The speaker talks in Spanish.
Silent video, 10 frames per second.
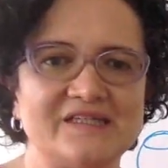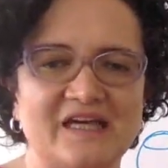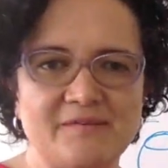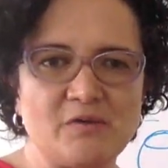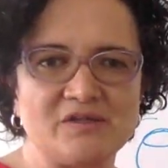el
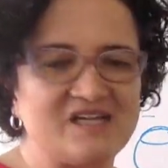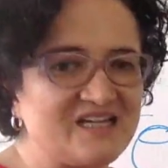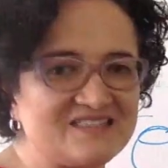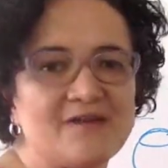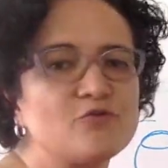darme cuenta
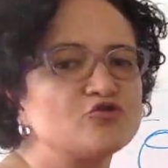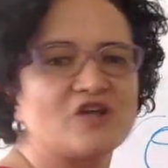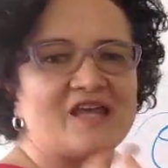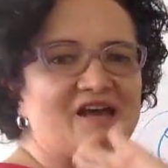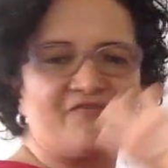que esa
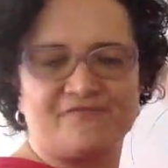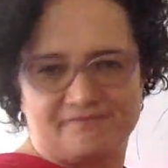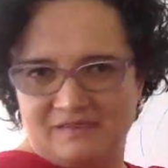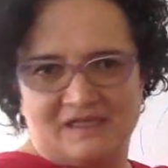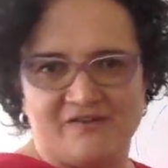
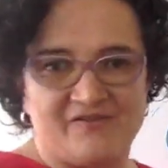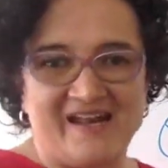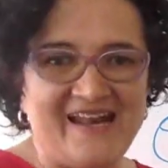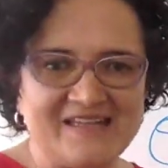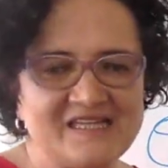búsqueda
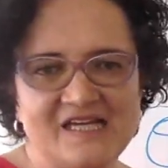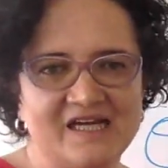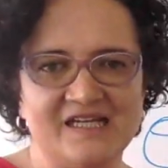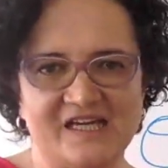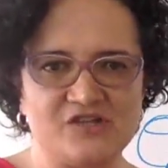
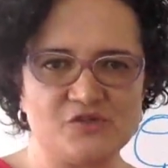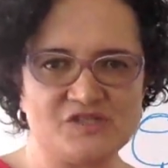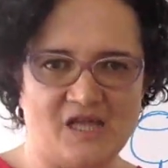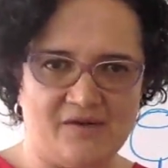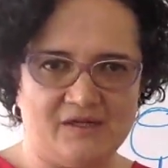frenética en la que yo
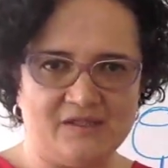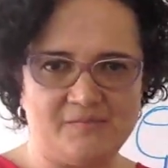estaba,